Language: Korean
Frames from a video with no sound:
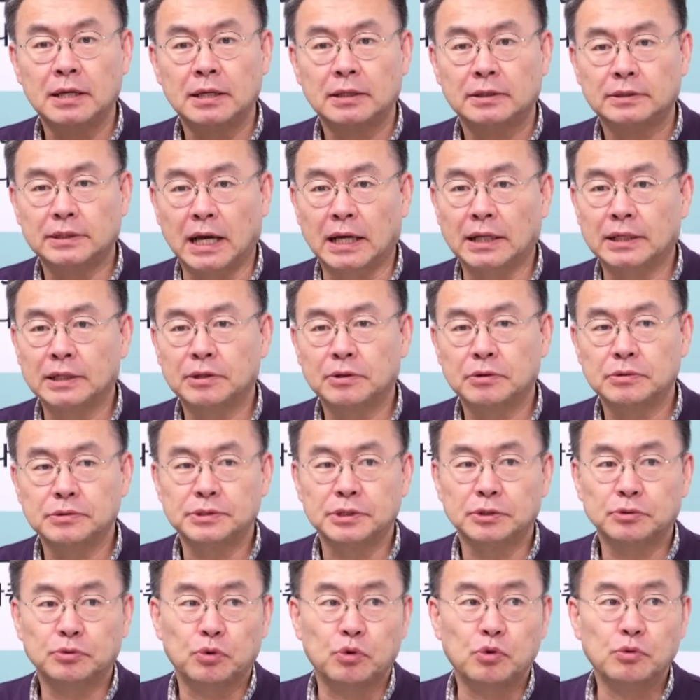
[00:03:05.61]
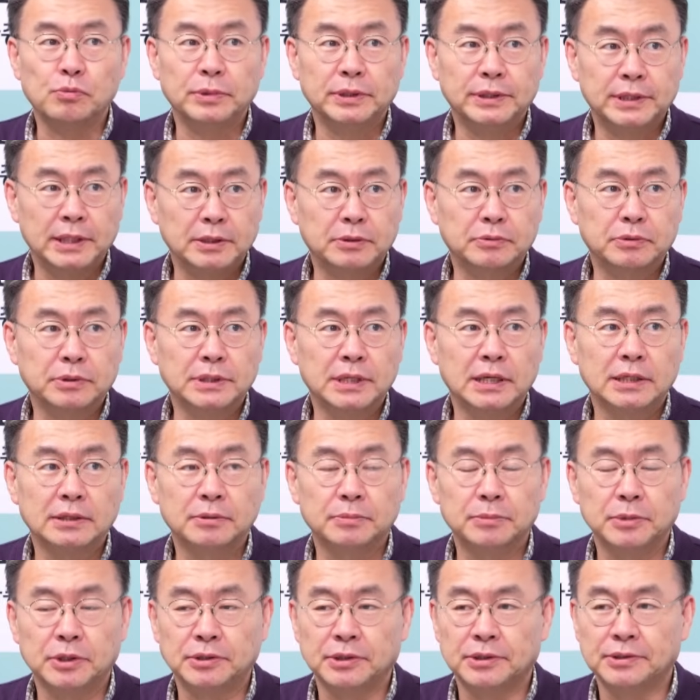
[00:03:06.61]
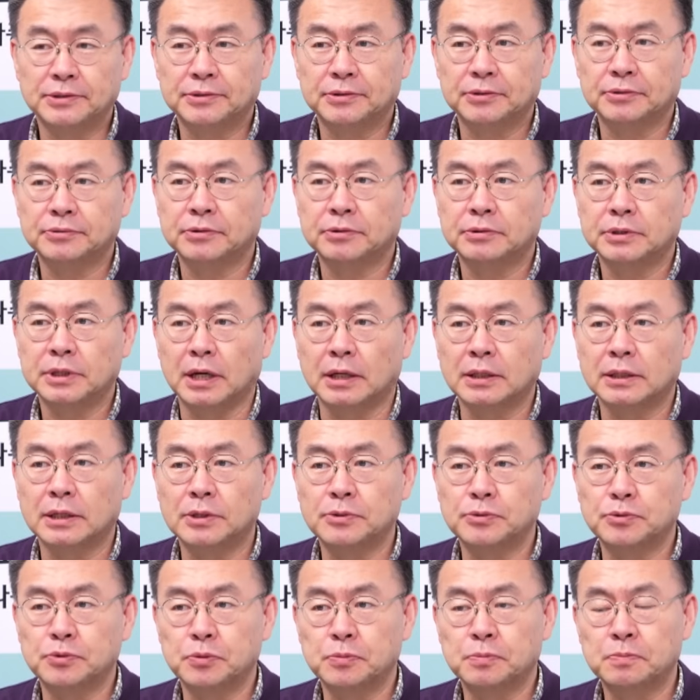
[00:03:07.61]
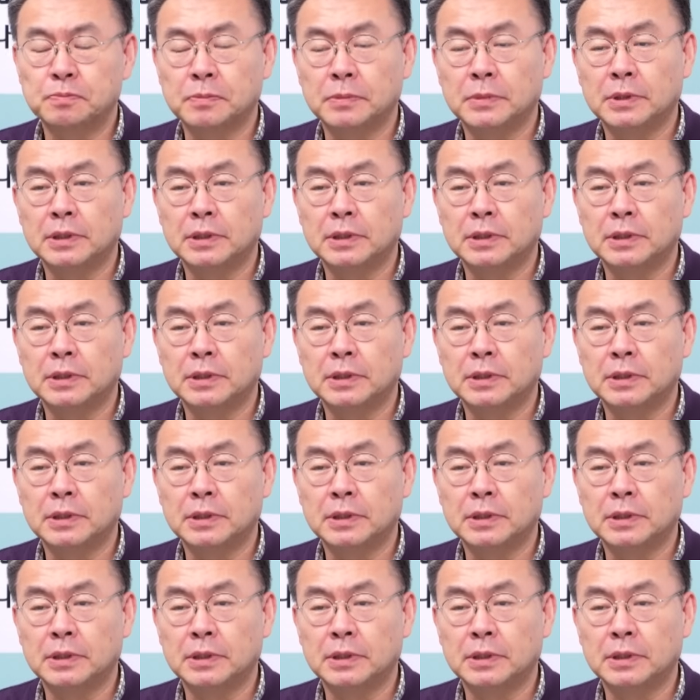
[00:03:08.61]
나라 경제에 도움이 될 거냐 하는 면에 있어서는 약간 좀